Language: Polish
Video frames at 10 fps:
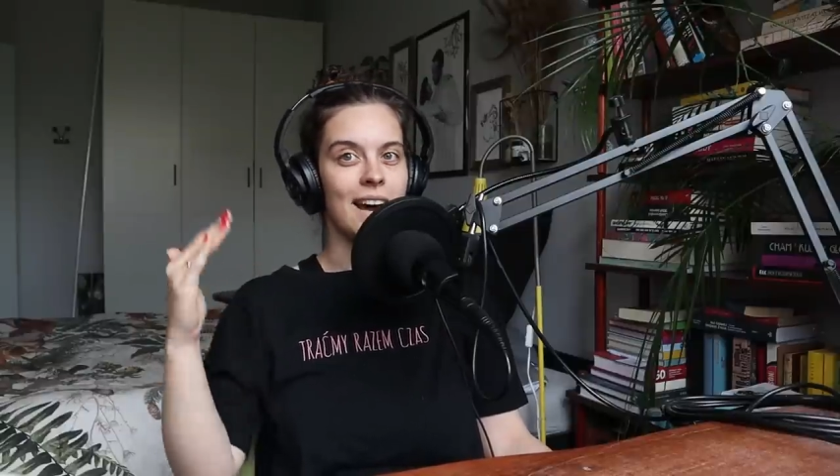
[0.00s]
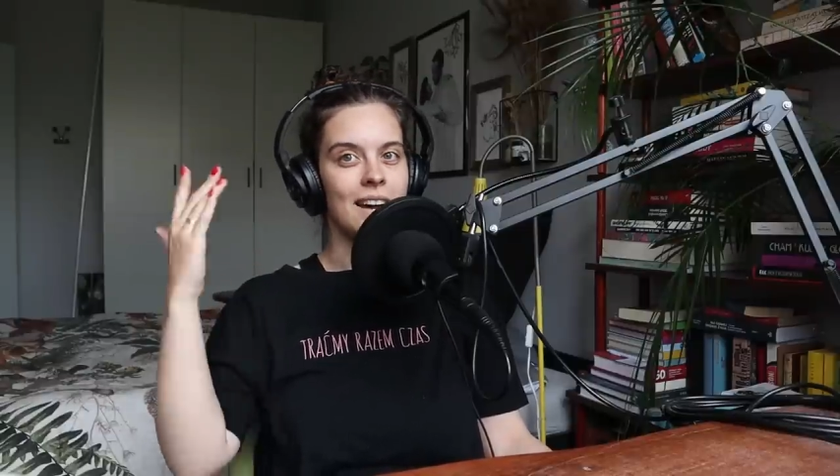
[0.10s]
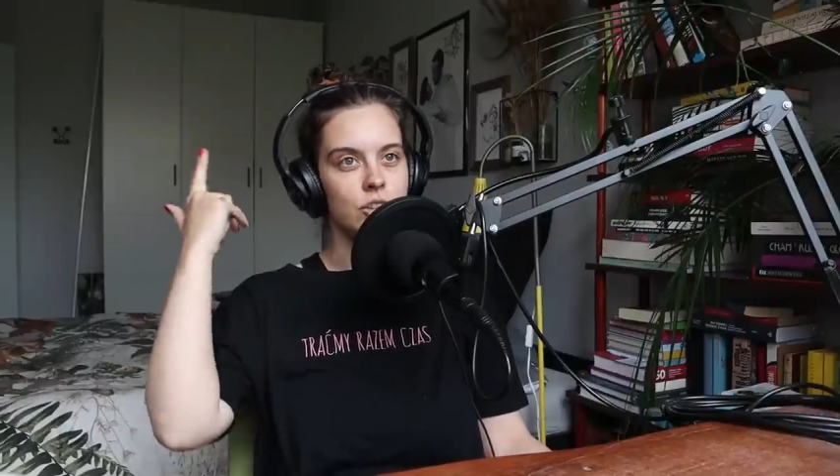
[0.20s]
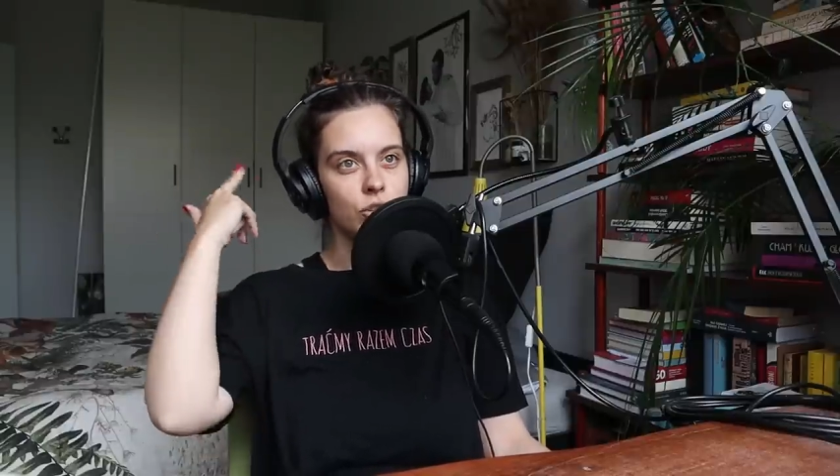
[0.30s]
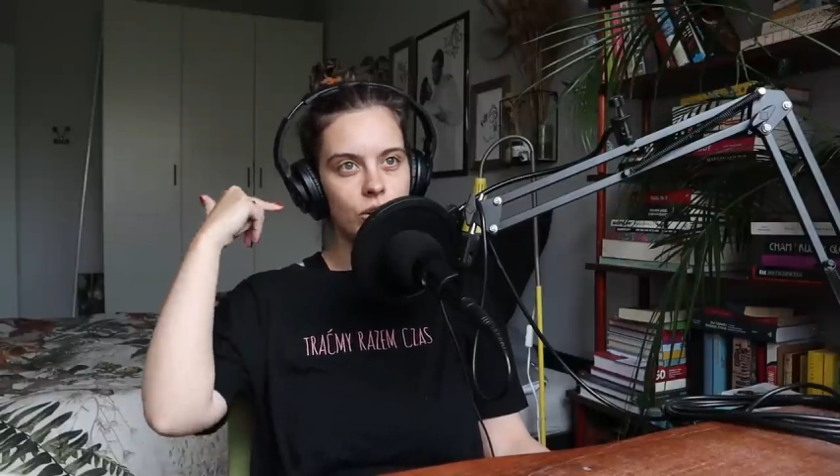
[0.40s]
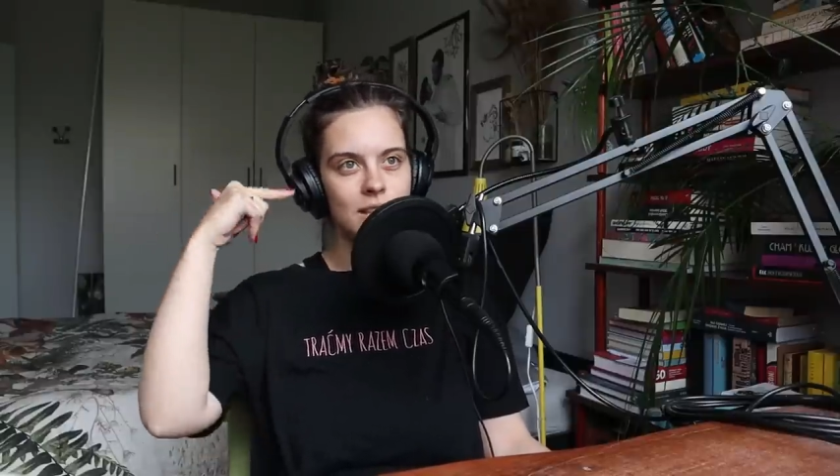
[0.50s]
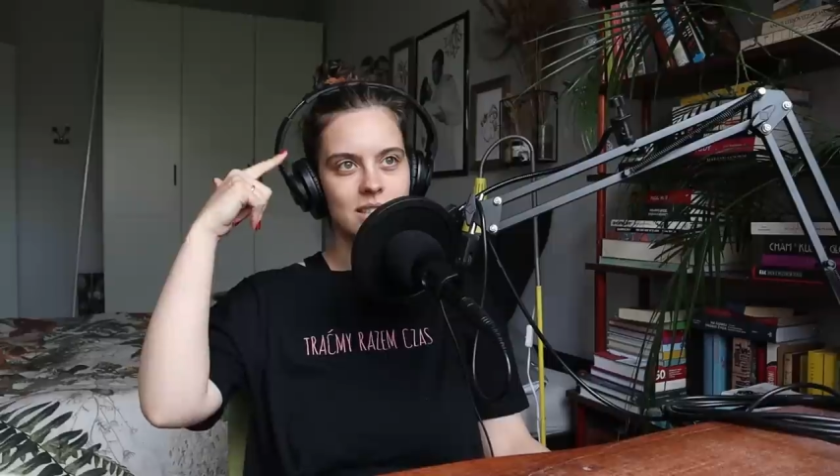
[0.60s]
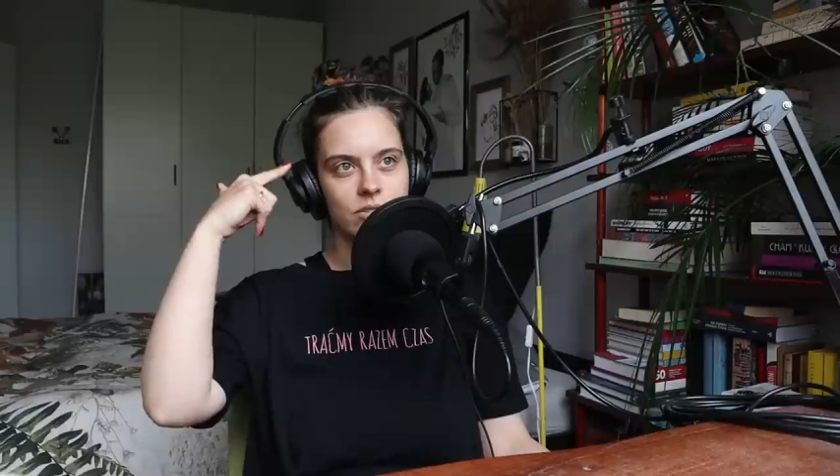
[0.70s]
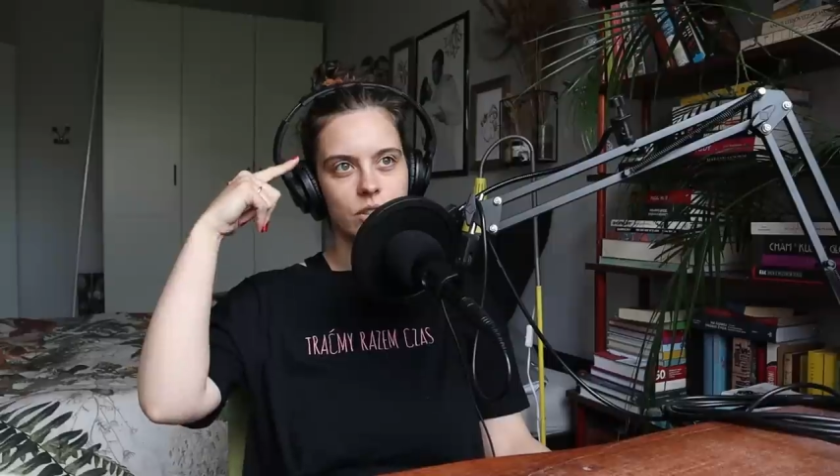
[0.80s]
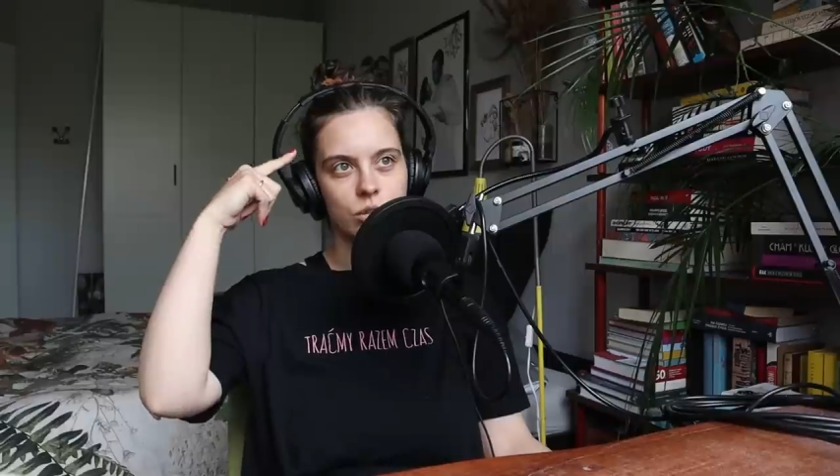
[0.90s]
ale to
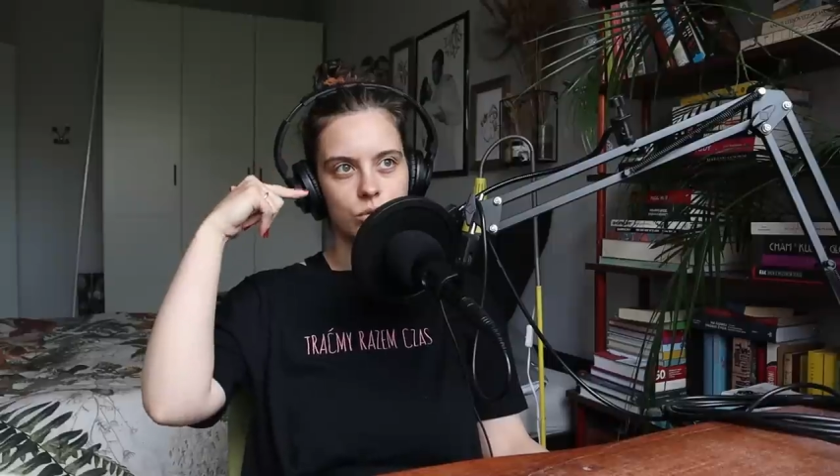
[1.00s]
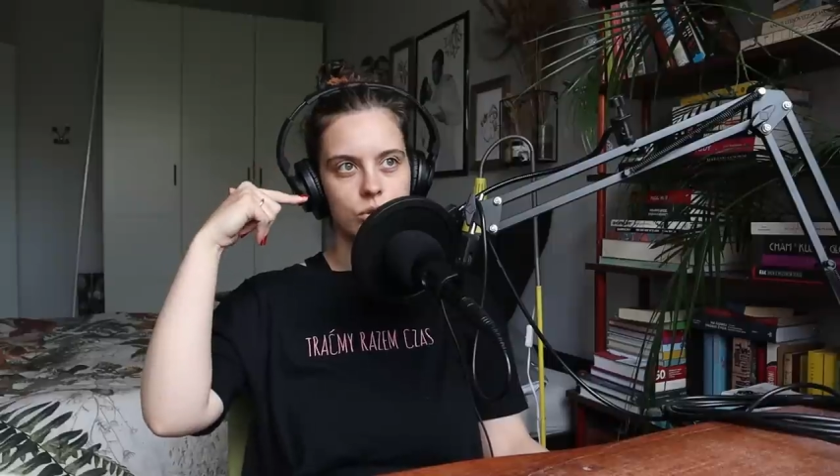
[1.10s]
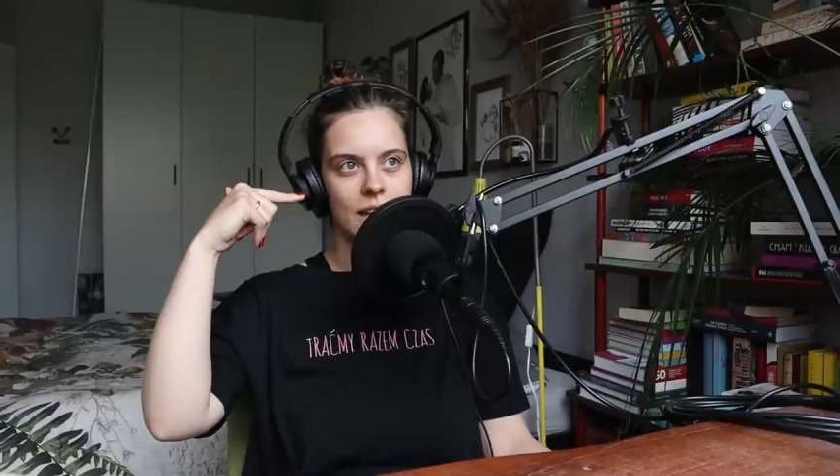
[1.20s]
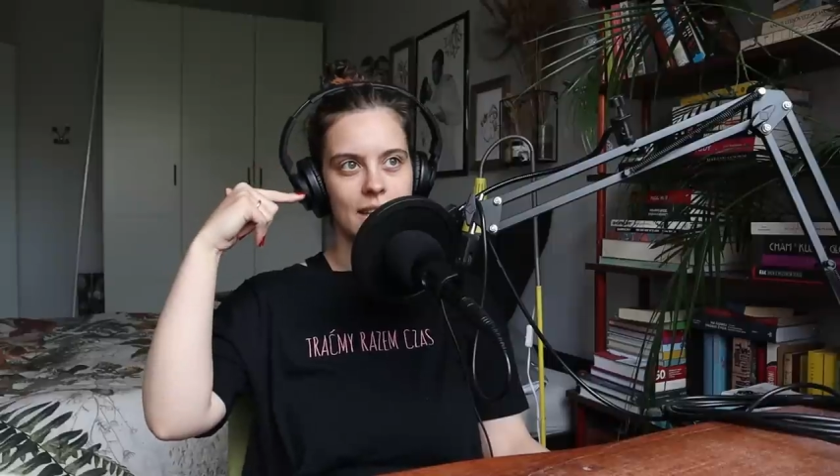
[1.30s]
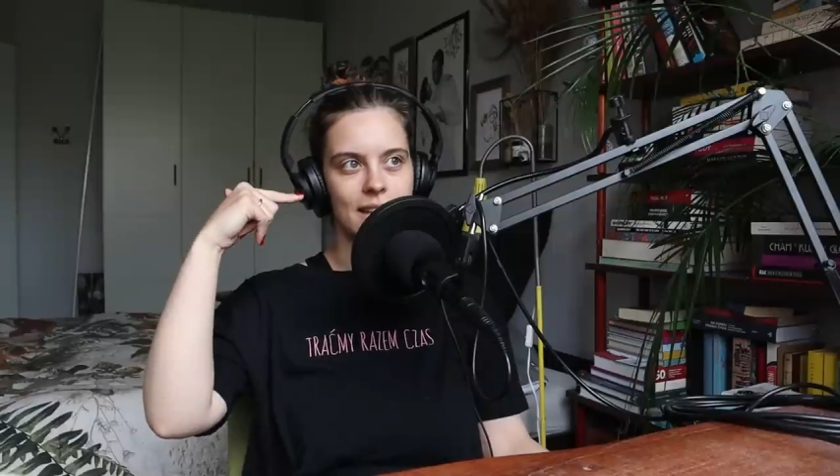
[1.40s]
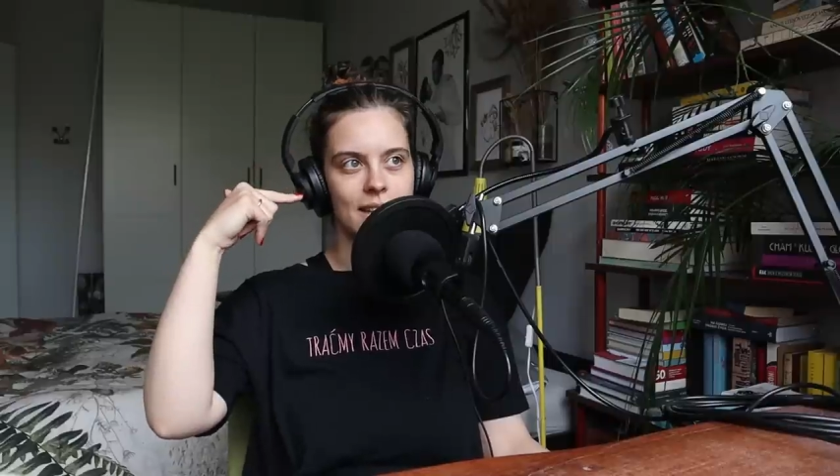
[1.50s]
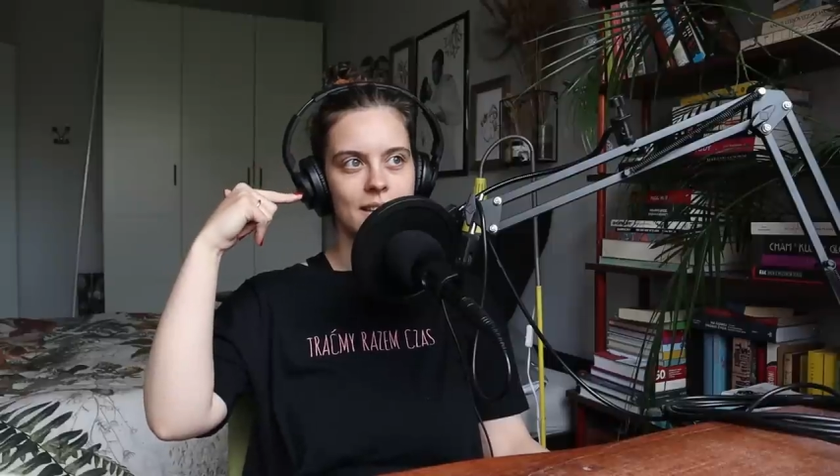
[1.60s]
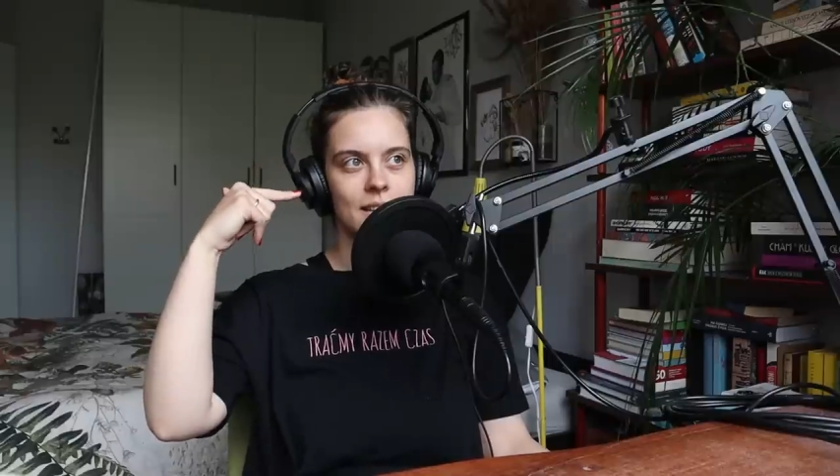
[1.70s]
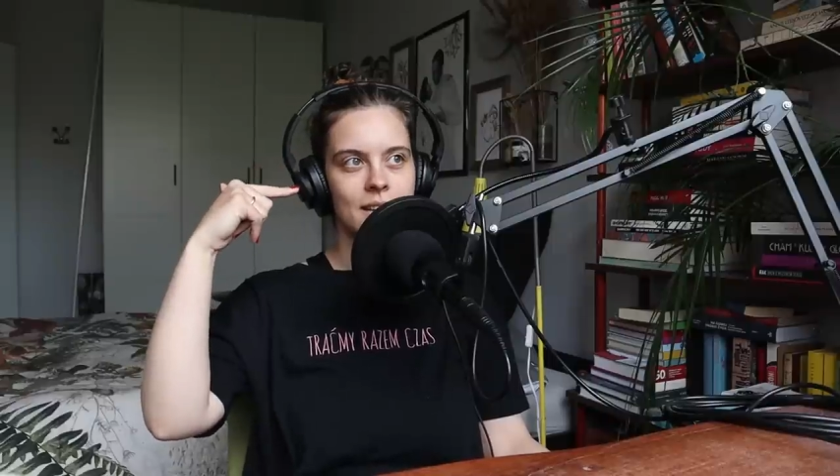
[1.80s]
jest wykluczenie